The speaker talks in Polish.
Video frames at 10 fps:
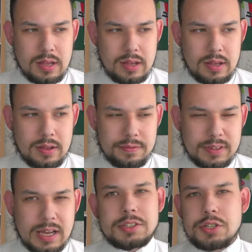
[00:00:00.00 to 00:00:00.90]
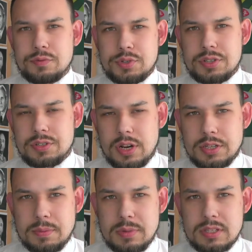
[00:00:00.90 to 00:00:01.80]
e, w trakcie dwudziestolecia
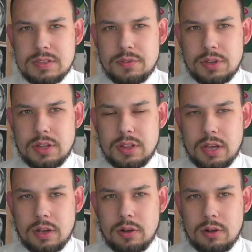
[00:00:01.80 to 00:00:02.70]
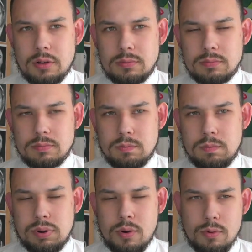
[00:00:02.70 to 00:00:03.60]
międzywojennego
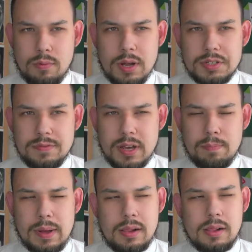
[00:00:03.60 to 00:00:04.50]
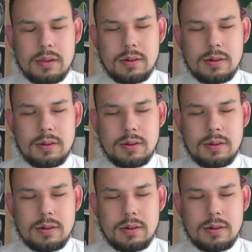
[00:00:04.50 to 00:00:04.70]
po układzie w Rapallo, e,